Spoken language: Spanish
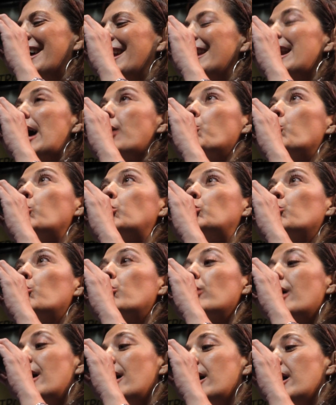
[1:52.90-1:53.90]
La
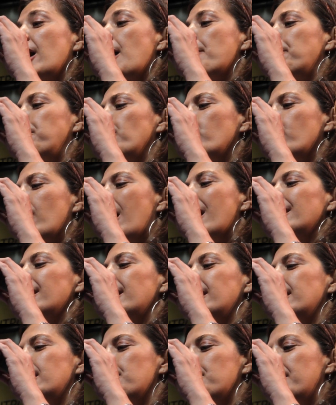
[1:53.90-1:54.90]
cultura es plural
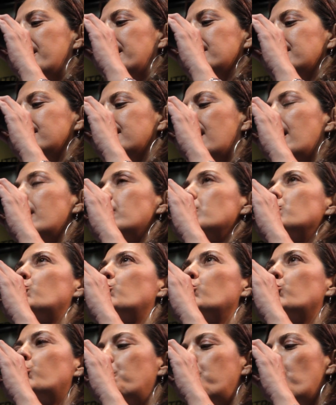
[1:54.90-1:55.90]
y diversa.
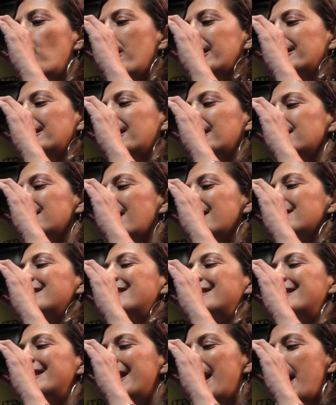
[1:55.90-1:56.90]
Sus puertas
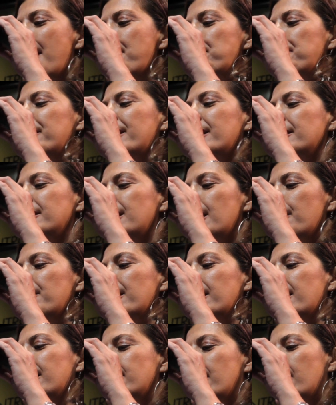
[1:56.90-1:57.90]
siempre
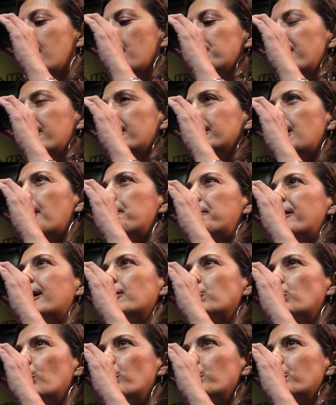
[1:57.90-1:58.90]
deben estar abiertas
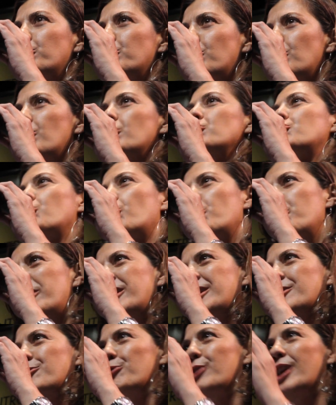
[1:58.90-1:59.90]
para todos. Soy
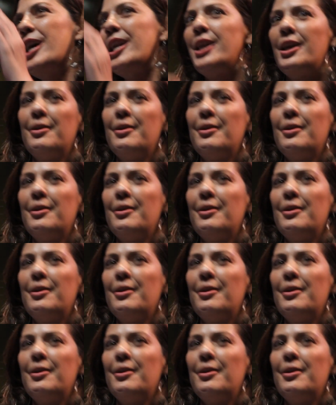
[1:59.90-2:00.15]
venezolana.